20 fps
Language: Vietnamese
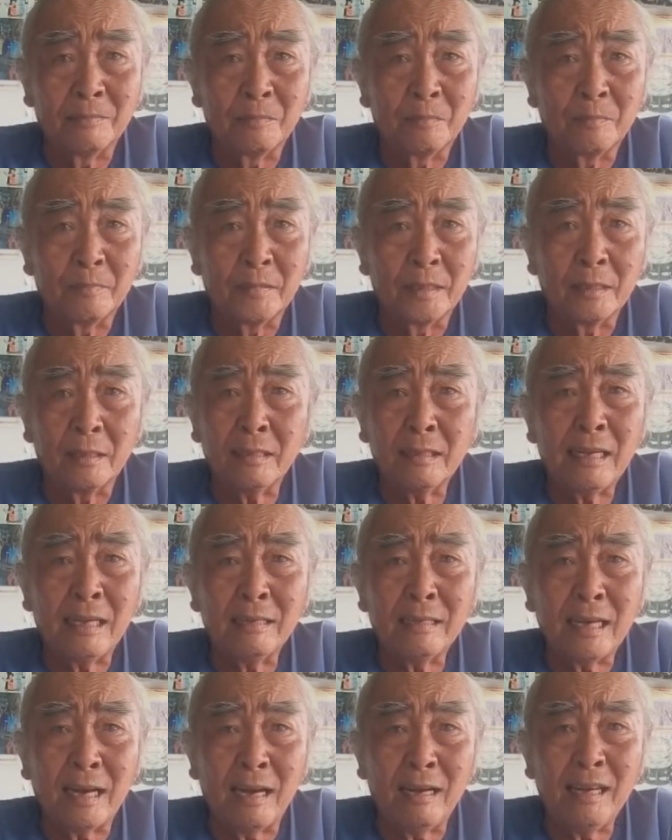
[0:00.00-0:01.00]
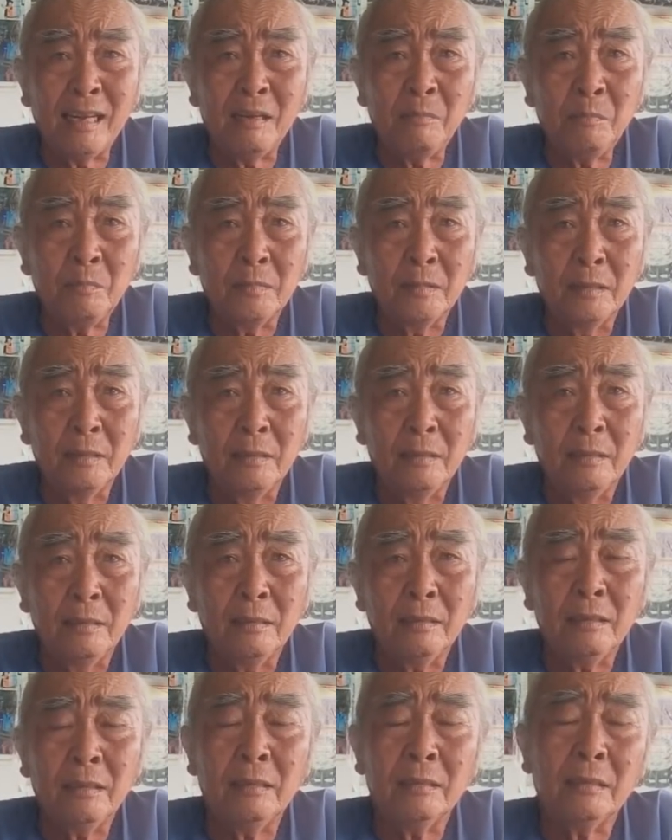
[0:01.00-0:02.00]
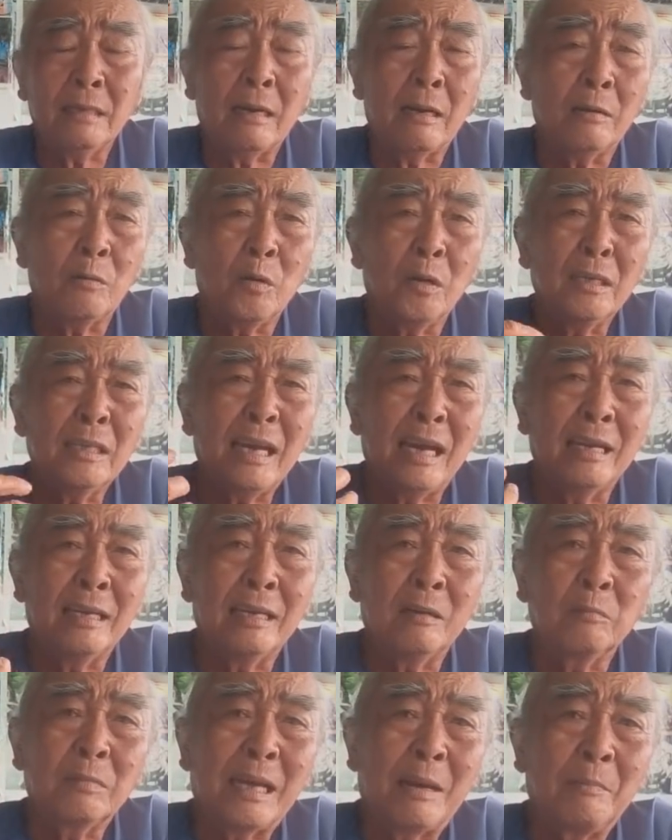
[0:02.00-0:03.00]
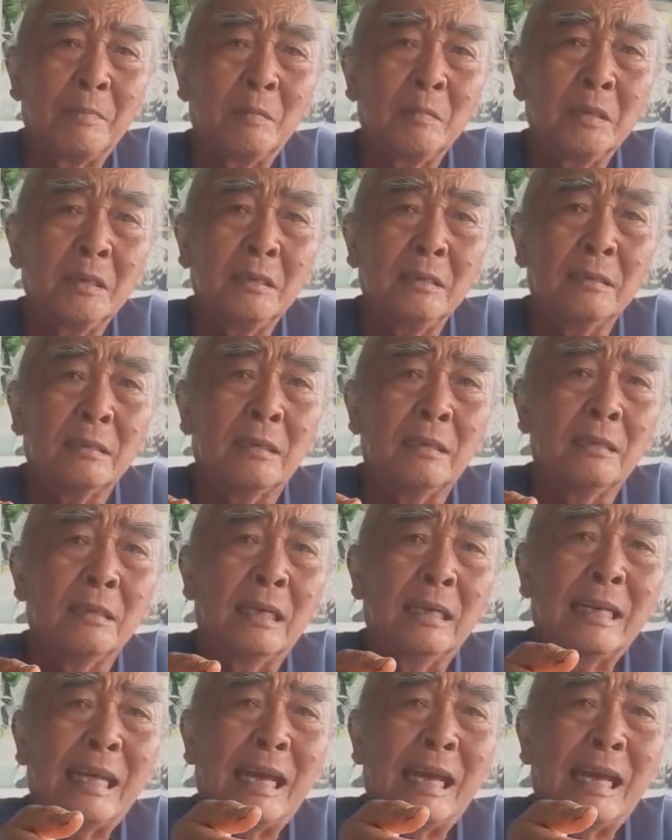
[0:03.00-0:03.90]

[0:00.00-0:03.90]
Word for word: Dạ. cái thân dở lắm à, tao có cái thân trong tâm lắm nay ừ anh